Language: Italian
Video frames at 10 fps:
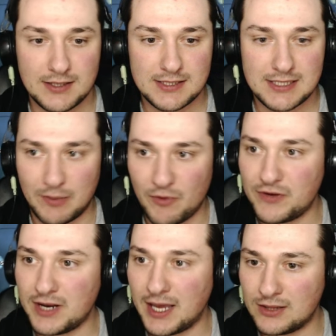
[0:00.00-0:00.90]
Stiamo
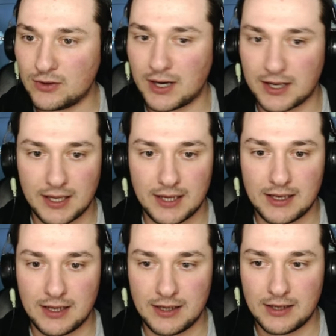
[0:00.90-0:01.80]
finendo anche
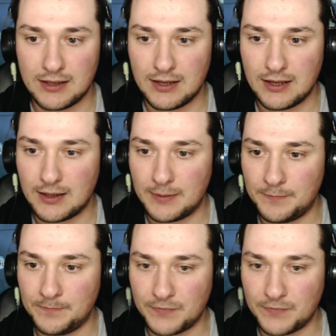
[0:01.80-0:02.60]
il, um,